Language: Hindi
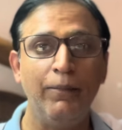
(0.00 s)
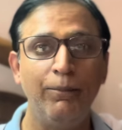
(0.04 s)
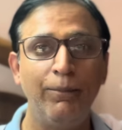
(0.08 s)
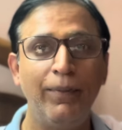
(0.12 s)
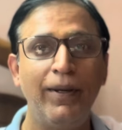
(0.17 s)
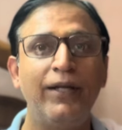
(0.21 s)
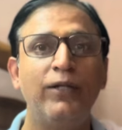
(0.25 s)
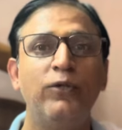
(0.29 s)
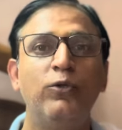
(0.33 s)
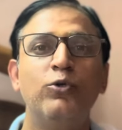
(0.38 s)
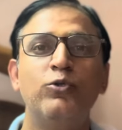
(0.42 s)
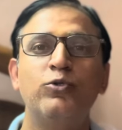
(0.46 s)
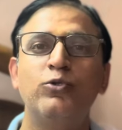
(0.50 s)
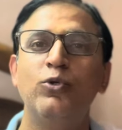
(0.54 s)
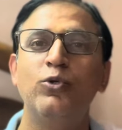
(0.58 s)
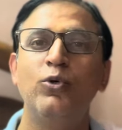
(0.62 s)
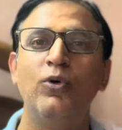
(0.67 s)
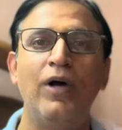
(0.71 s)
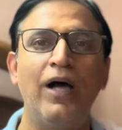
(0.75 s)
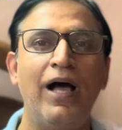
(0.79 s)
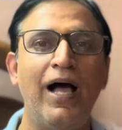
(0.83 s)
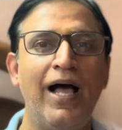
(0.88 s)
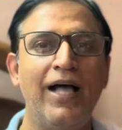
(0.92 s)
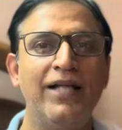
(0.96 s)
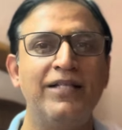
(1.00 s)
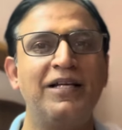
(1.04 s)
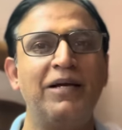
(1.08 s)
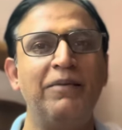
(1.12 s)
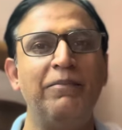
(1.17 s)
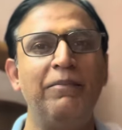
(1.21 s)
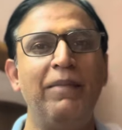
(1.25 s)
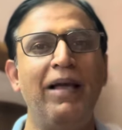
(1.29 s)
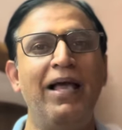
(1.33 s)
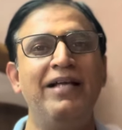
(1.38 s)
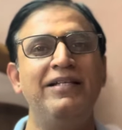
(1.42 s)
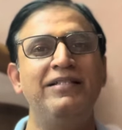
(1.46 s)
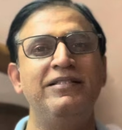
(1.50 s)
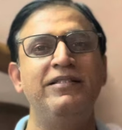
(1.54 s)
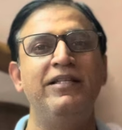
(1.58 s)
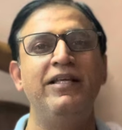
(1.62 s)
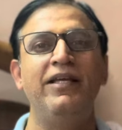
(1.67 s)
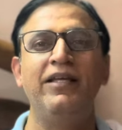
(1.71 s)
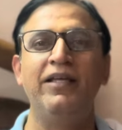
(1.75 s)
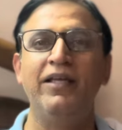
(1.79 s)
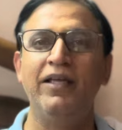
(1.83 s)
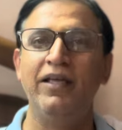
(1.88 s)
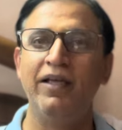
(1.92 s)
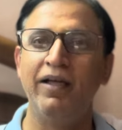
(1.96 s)
पर दोस्तों आज का मैच
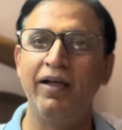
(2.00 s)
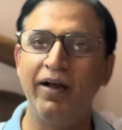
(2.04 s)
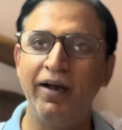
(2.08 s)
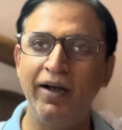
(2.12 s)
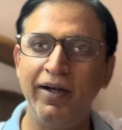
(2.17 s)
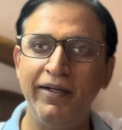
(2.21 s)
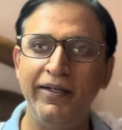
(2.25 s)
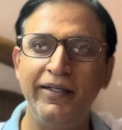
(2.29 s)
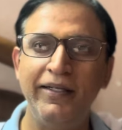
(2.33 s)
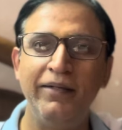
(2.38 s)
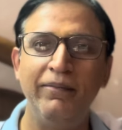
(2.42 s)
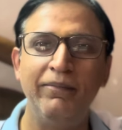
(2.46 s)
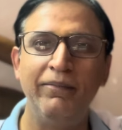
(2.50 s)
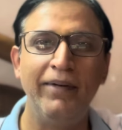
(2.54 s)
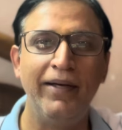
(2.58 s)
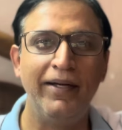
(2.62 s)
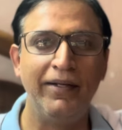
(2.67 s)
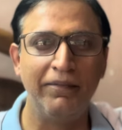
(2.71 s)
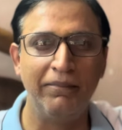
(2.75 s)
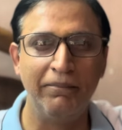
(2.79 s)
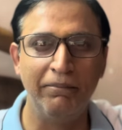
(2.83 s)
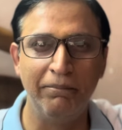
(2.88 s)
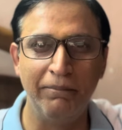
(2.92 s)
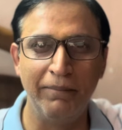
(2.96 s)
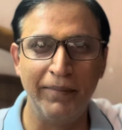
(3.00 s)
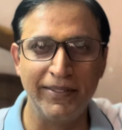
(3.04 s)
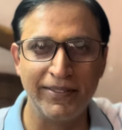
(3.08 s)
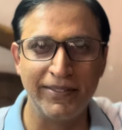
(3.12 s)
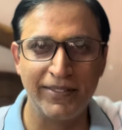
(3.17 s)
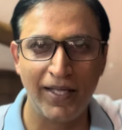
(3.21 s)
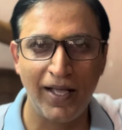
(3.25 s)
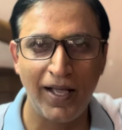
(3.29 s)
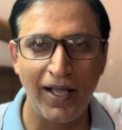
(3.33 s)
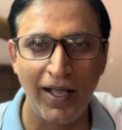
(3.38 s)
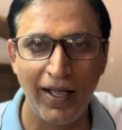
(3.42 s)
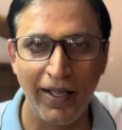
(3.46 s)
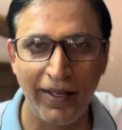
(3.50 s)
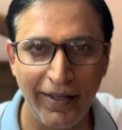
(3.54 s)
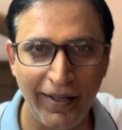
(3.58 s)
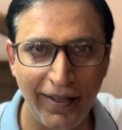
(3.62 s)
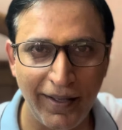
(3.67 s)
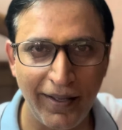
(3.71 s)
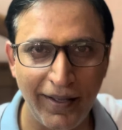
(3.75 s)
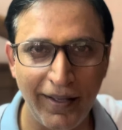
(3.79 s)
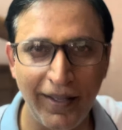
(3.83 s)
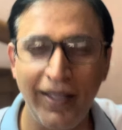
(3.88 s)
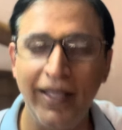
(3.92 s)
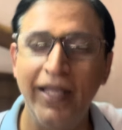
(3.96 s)
देख के अल्टीमेट मज़ा आ
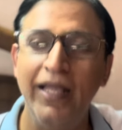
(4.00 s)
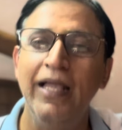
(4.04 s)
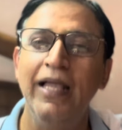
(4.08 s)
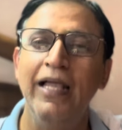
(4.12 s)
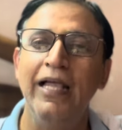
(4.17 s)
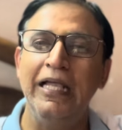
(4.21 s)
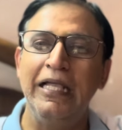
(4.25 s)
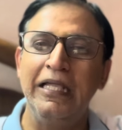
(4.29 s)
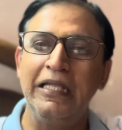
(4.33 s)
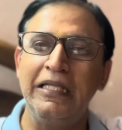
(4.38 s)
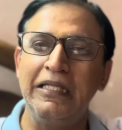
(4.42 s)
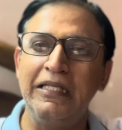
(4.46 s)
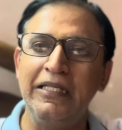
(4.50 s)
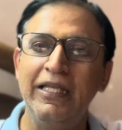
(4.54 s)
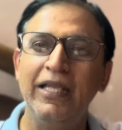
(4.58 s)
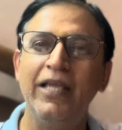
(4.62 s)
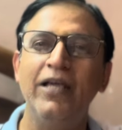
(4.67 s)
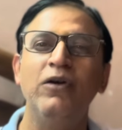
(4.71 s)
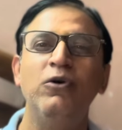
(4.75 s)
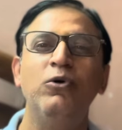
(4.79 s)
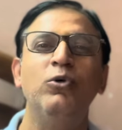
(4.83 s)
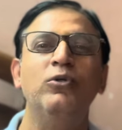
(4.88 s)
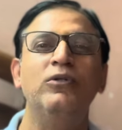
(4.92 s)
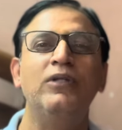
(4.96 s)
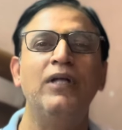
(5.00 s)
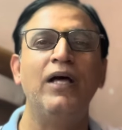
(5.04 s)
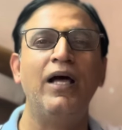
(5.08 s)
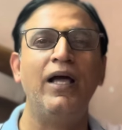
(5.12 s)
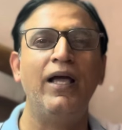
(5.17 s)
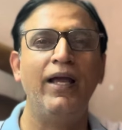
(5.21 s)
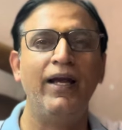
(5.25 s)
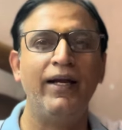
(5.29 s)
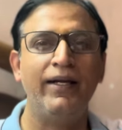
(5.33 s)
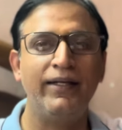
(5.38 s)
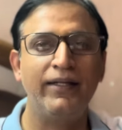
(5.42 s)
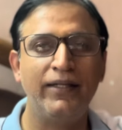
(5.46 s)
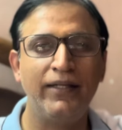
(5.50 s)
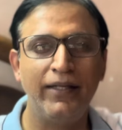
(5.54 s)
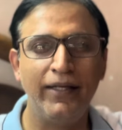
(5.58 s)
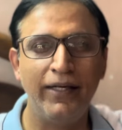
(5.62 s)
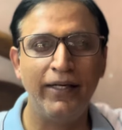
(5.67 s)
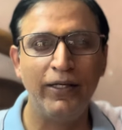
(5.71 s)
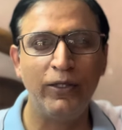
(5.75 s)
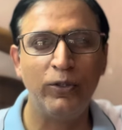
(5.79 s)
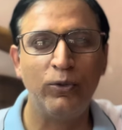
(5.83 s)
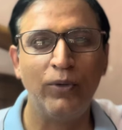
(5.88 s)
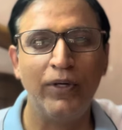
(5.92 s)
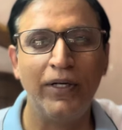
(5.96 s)
गया है ये होता है
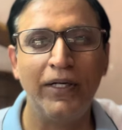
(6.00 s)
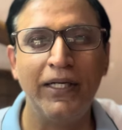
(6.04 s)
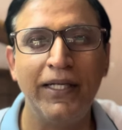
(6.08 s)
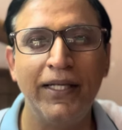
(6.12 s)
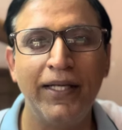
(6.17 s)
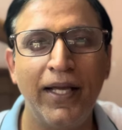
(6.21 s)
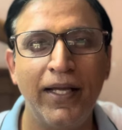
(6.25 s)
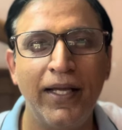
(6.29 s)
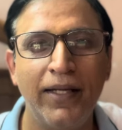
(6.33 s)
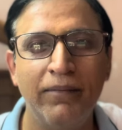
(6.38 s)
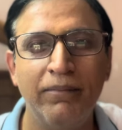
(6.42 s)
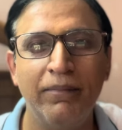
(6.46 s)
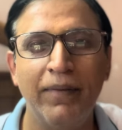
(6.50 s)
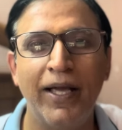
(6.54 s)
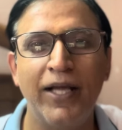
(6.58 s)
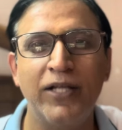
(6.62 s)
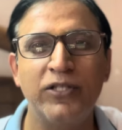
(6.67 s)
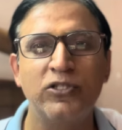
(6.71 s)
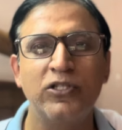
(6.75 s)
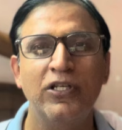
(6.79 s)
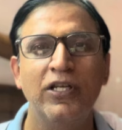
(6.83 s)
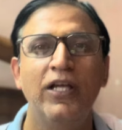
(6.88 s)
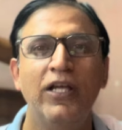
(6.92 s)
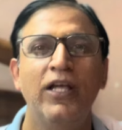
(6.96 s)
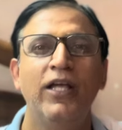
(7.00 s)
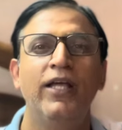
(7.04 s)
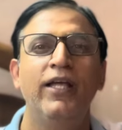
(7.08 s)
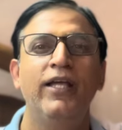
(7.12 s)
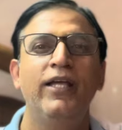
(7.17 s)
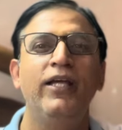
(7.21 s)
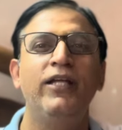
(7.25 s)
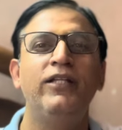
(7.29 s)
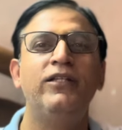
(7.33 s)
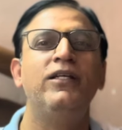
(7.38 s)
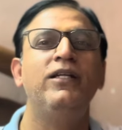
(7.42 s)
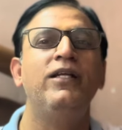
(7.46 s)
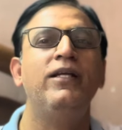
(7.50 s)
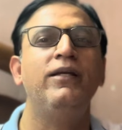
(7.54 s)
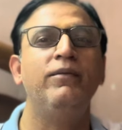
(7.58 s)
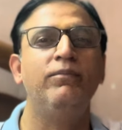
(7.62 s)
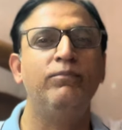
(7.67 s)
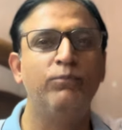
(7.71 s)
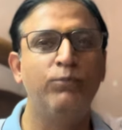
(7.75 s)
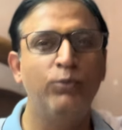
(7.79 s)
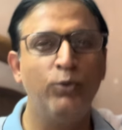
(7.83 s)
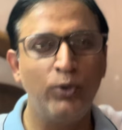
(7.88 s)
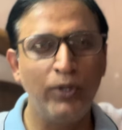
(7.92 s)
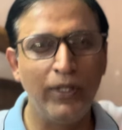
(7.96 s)
टी ट्वेंटी आई मैच इतनी
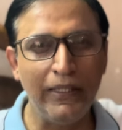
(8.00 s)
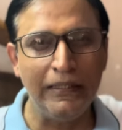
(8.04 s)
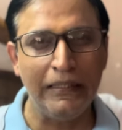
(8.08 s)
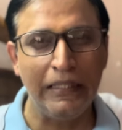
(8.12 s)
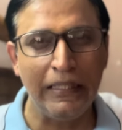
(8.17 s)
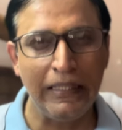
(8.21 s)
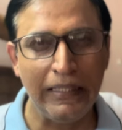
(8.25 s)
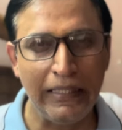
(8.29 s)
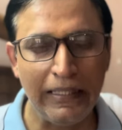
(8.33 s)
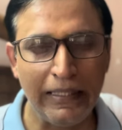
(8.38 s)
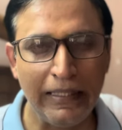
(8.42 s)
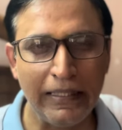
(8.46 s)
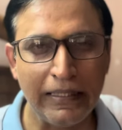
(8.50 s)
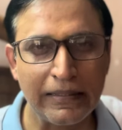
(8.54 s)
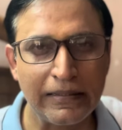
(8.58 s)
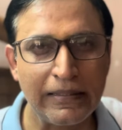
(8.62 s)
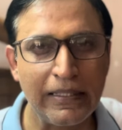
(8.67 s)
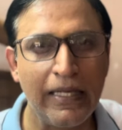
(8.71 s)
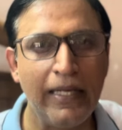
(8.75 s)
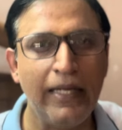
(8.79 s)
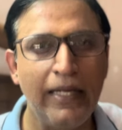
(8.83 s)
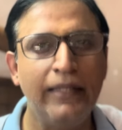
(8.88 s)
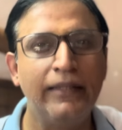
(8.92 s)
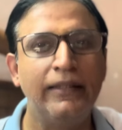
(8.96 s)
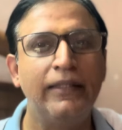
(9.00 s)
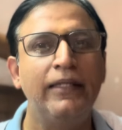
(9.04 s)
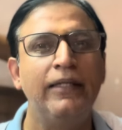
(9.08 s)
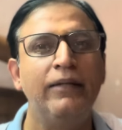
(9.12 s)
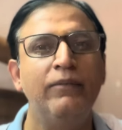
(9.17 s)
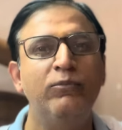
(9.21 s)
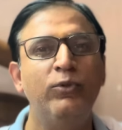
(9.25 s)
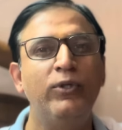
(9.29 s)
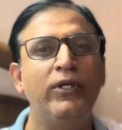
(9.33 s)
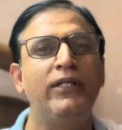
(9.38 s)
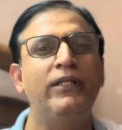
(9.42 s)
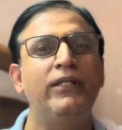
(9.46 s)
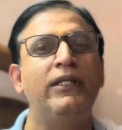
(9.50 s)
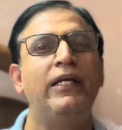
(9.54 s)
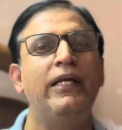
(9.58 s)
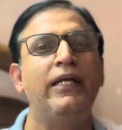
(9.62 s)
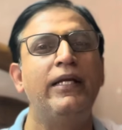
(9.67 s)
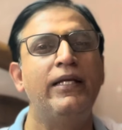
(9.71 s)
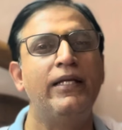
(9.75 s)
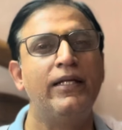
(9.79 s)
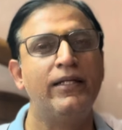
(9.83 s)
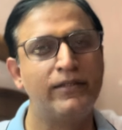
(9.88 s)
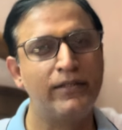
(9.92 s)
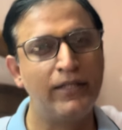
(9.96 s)
बुरी तरीके से इतनी बुरी
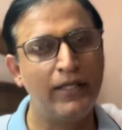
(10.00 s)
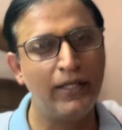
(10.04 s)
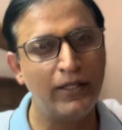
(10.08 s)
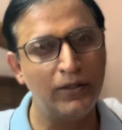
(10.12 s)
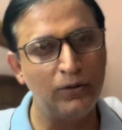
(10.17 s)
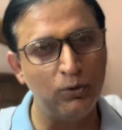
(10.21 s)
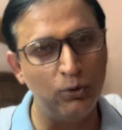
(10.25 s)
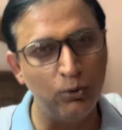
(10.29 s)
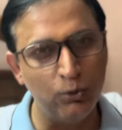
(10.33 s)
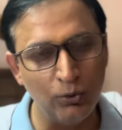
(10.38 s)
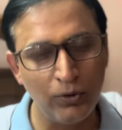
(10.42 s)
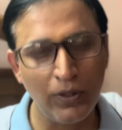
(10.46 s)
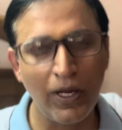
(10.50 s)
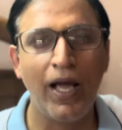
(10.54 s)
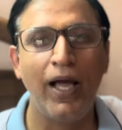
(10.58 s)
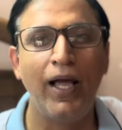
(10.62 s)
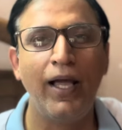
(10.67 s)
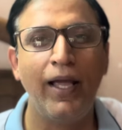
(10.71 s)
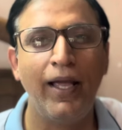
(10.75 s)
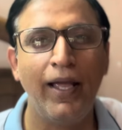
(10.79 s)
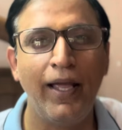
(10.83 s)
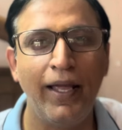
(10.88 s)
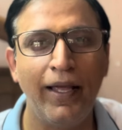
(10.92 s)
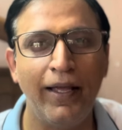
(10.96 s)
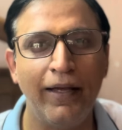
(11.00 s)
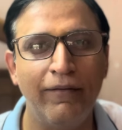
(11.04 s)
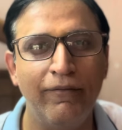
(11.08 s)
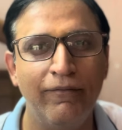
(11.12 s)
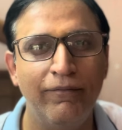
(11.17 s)
तरीके से धुना है